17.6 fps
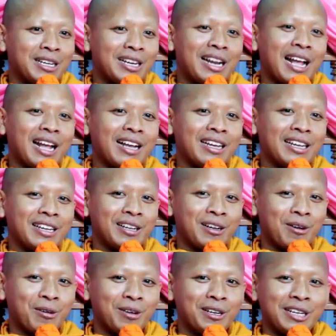cả lại
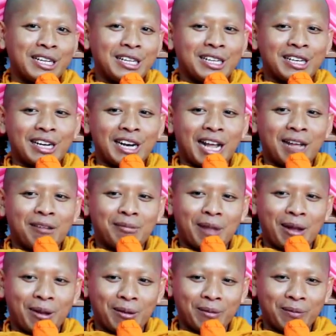khóc nên là cả lạc
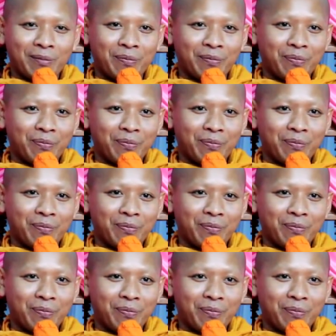mỏng